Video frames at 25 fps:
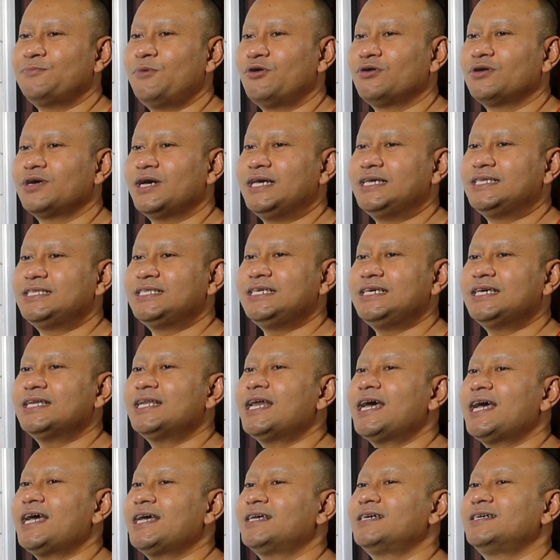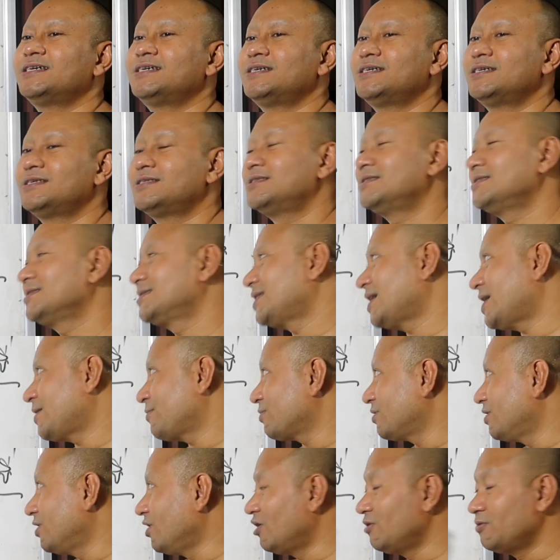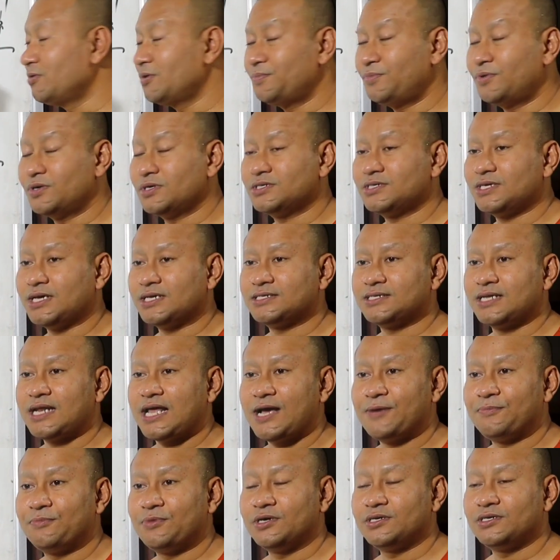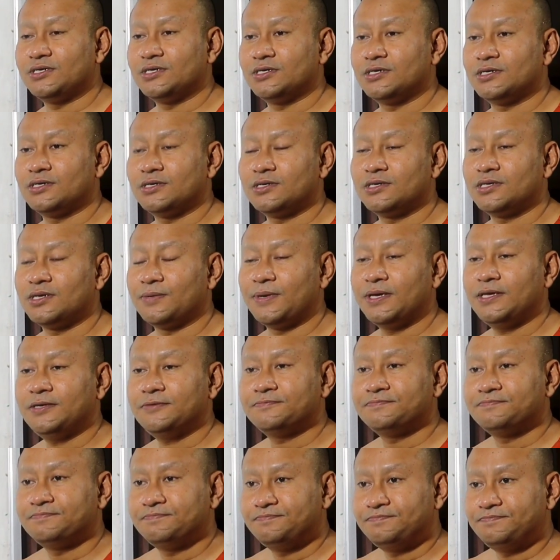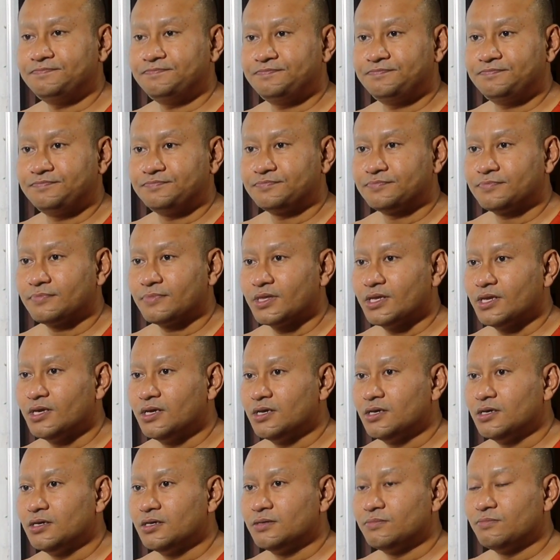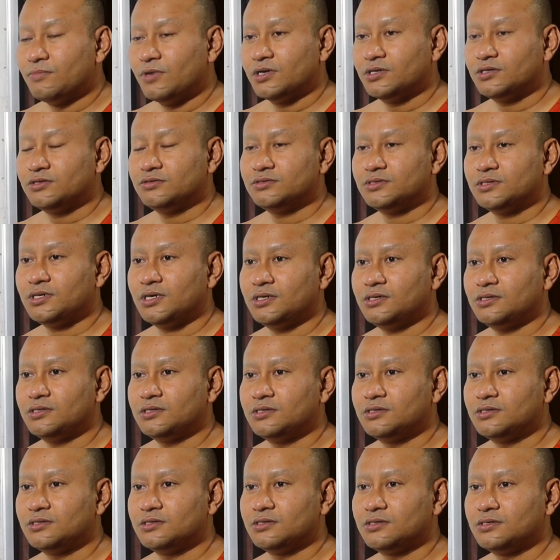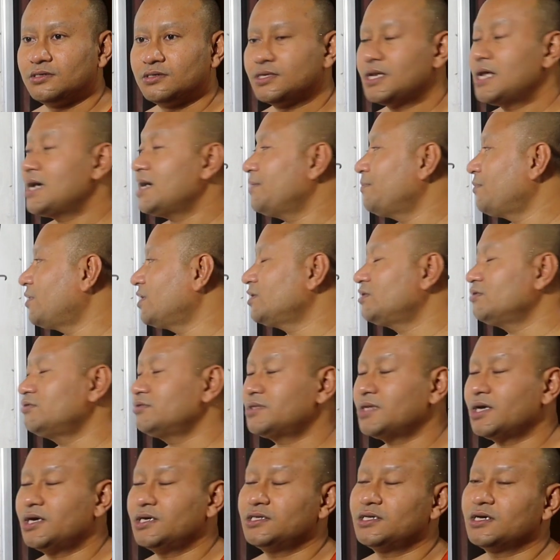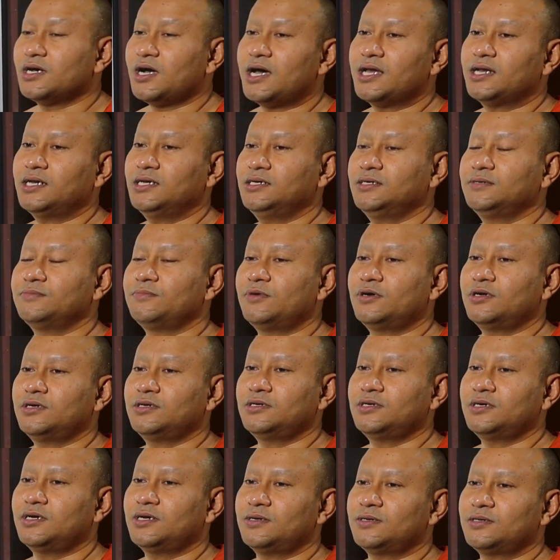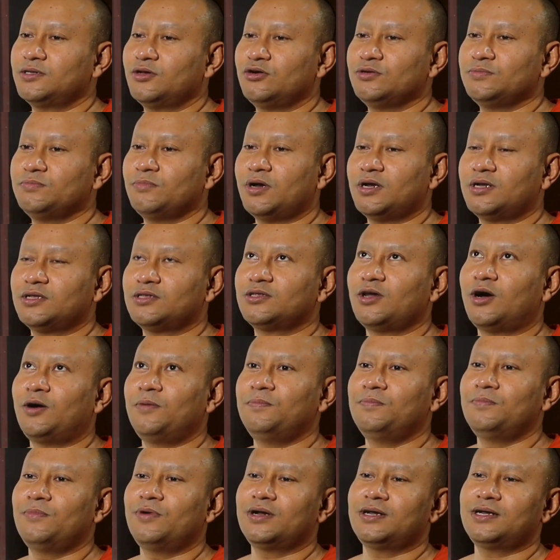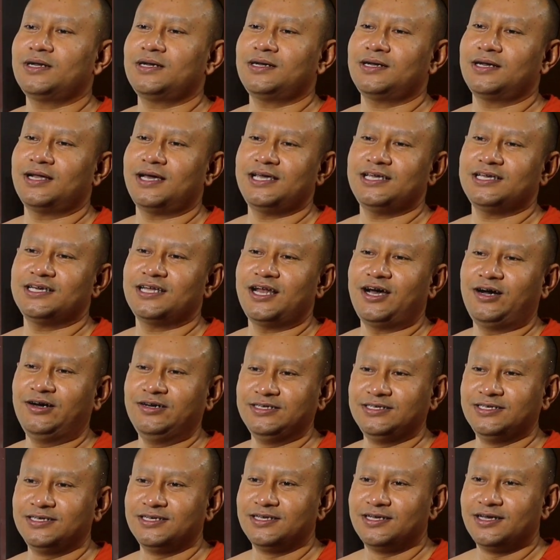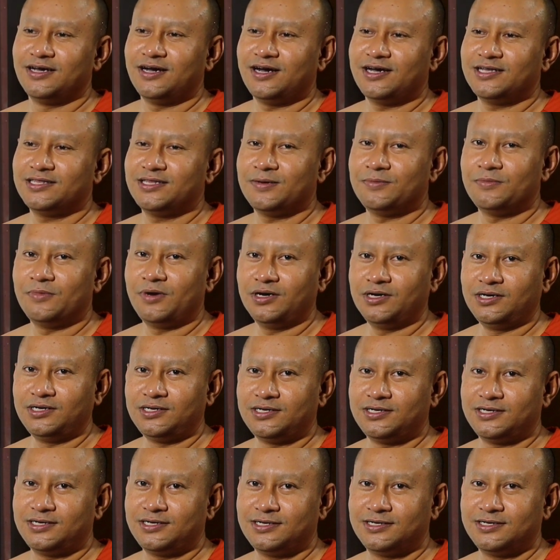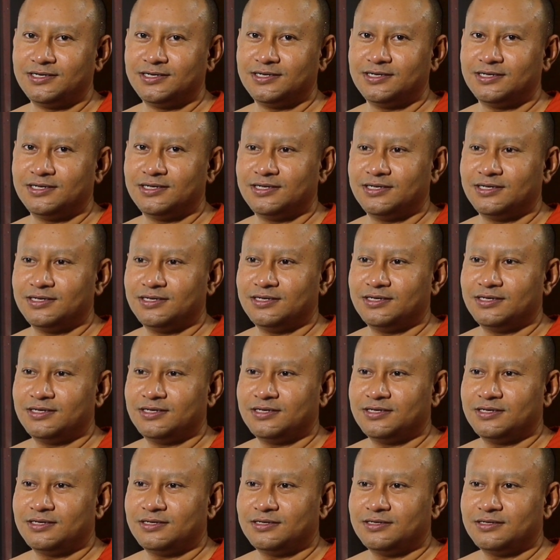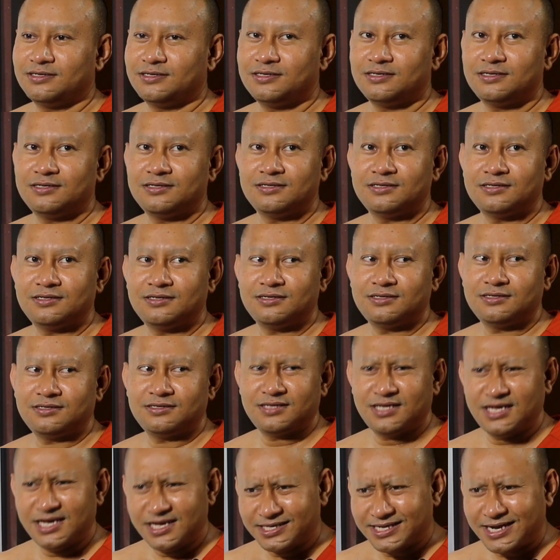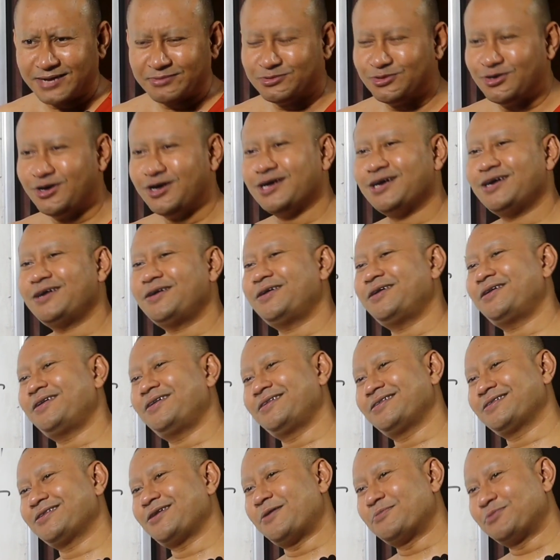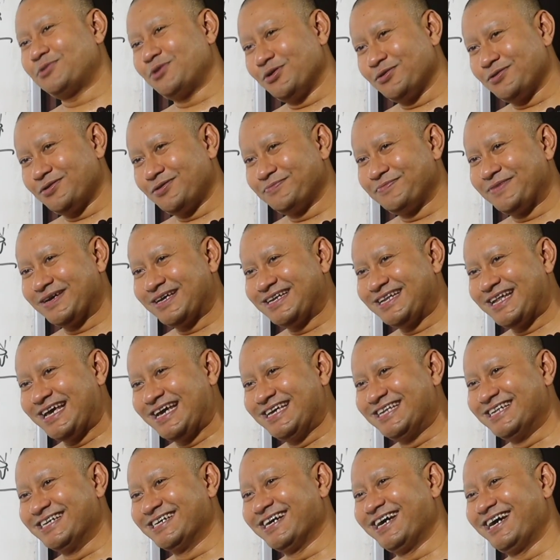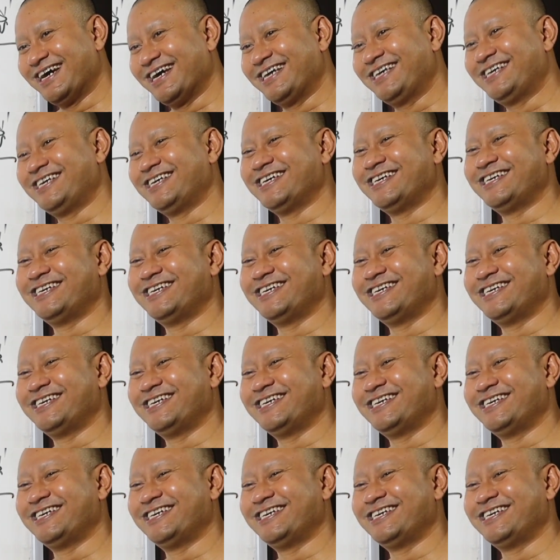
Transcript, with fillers: một ấy tiếng na, tạm còn lâu một phút sasana bao giờ, tạm ấy bon tu tơ, nó bon tu tơ từng anh đó, bon tôi bon thông bon ấy cái đôi, ở tập bon, cho sập thua cọp tục nông bàn đầy đấy, nè sập thua cọp tục nông bàn đầy từng ấy.